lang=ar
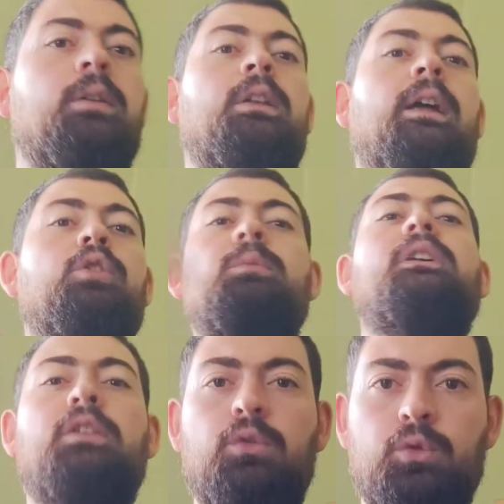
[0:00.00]
لا
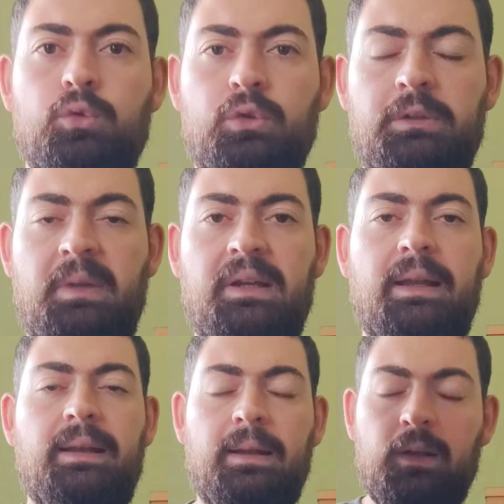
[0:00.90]
يمكن انه يكون ريميك
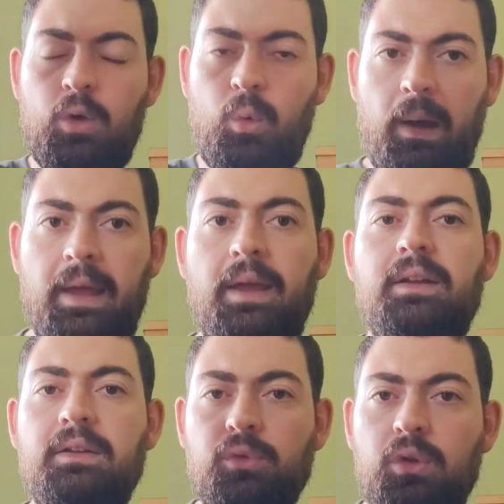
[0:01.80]
لها
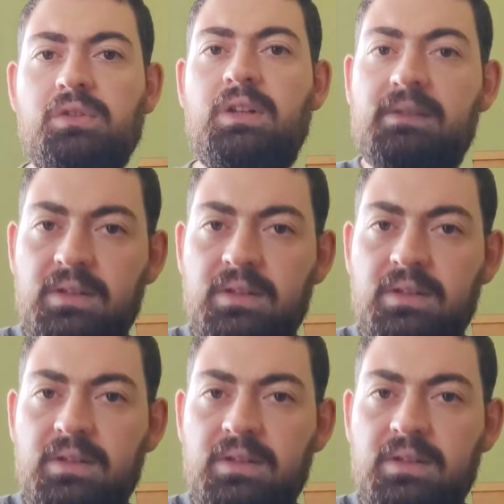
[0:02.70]
وهي نقطه